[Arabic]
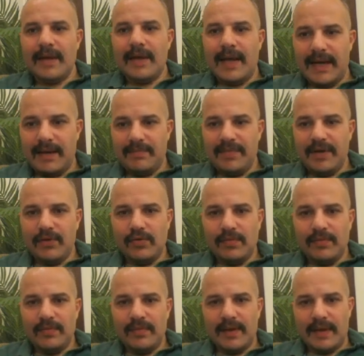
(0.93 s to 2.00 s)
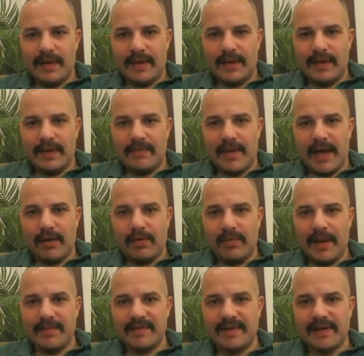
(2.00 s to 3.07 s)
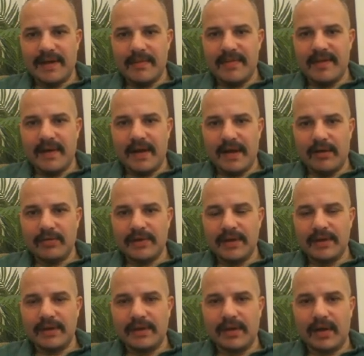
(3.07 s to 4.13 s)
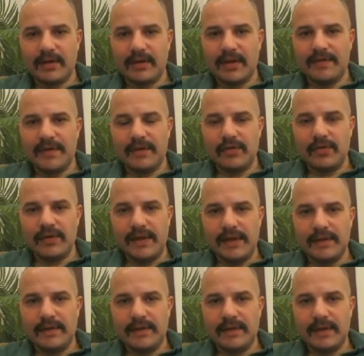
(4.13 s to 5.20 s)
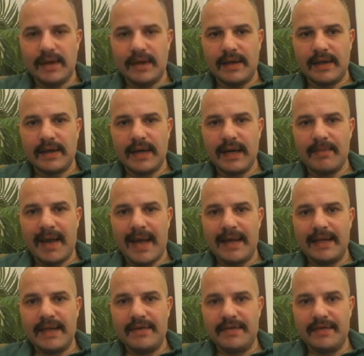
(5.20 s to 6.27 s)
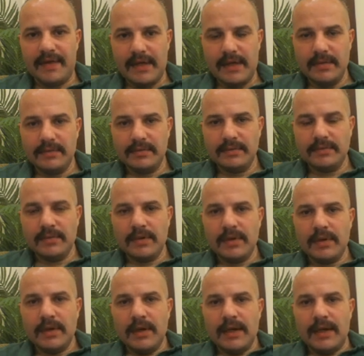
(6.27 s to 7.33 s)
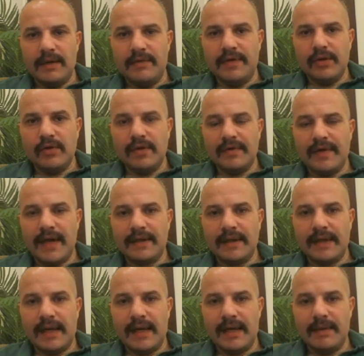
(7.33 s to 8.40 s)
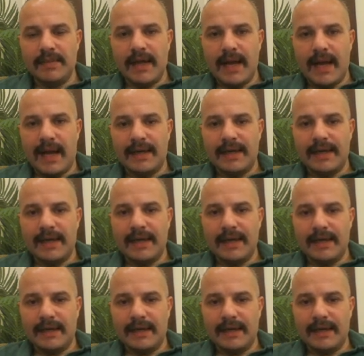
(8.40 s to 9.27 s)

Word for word: اهلا بيكم آه، معاكم محمد زكريا من تي اكاونتنت النهارده فيديو جديد هنتكلم على اي في اي الفيديو اللي فات اتكلمنا على